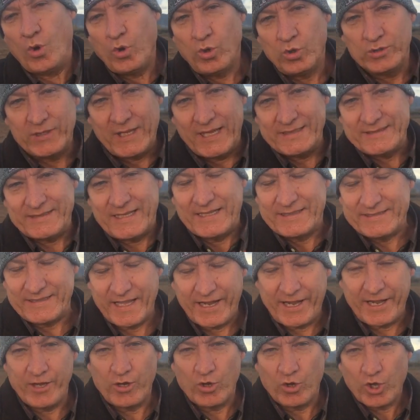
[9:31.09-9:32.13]
o dal, dal
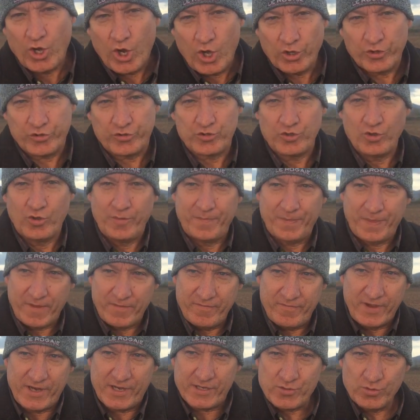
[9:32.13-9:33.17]
terreno grosso
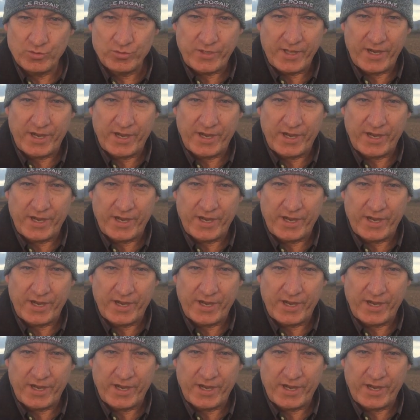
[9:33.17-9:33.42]
verso